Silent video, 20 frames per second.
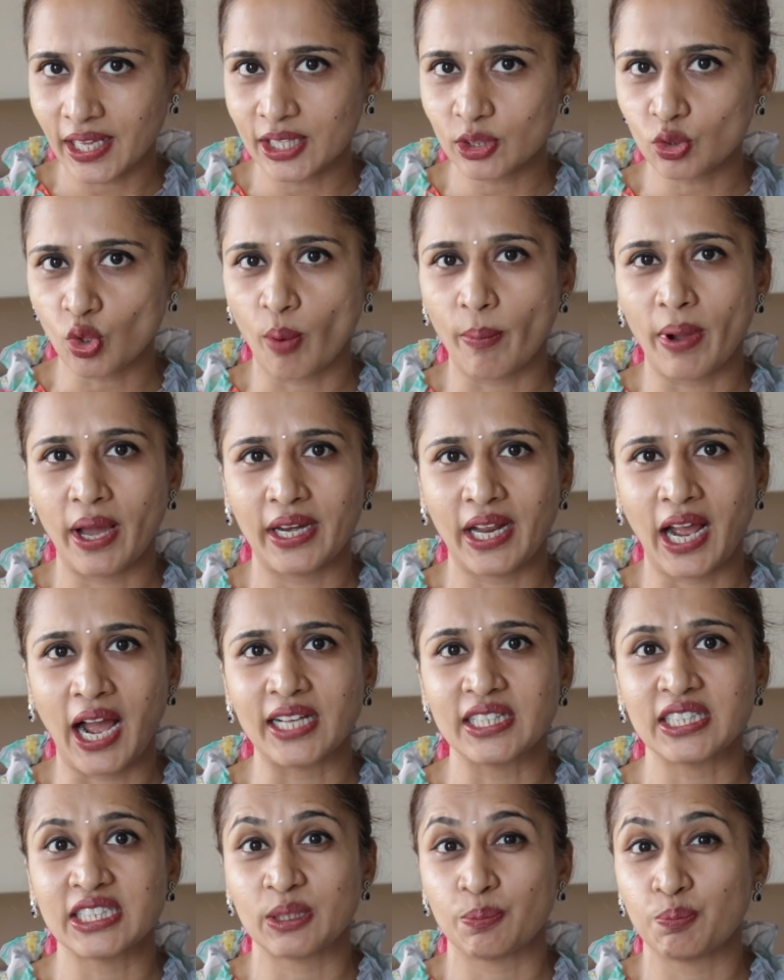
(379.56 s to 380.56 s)
हैं तो हमारे
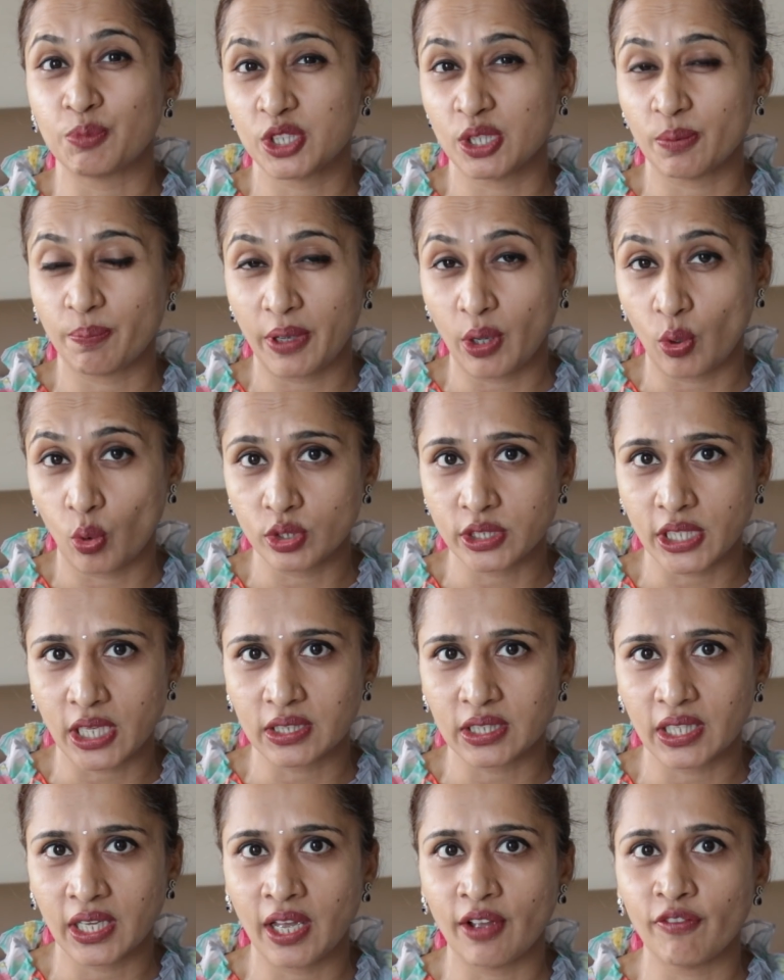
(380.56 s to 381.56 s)
हाथ चिपचिपे हो
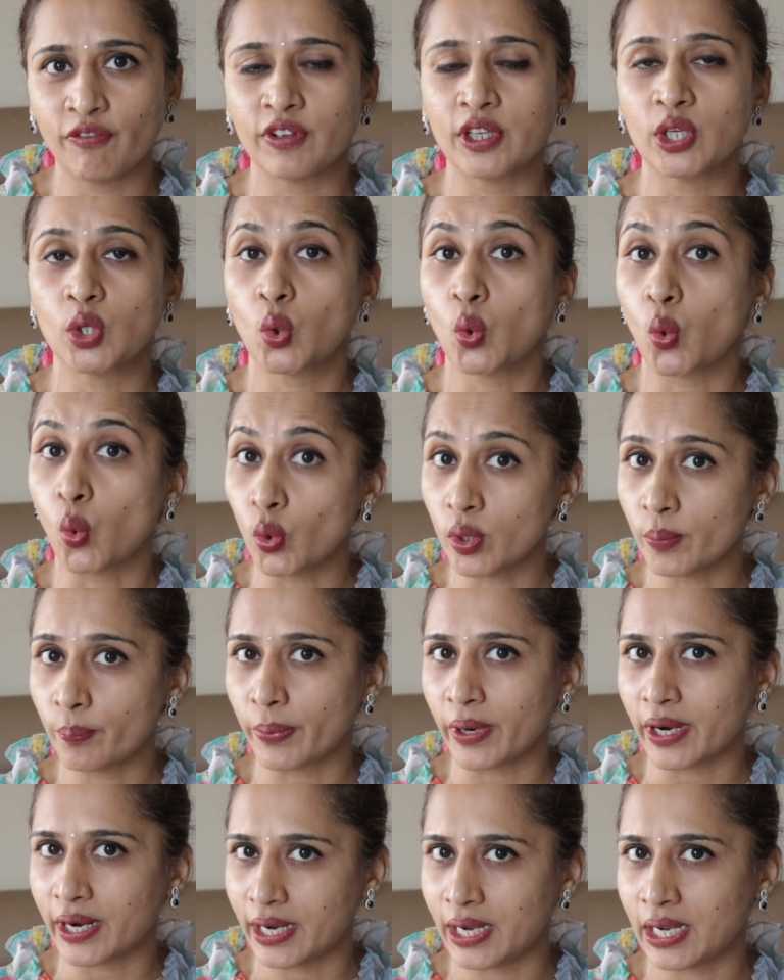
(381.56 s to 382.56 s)
जाते हैं फिर कोन
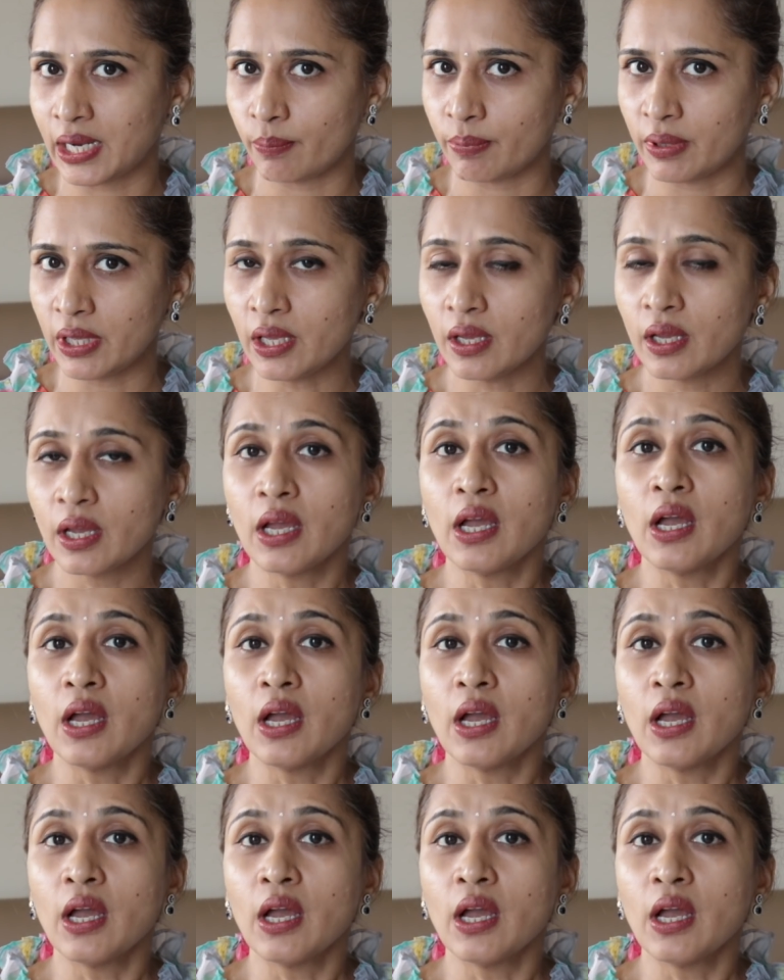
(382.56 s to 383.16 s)
पकड़ने भी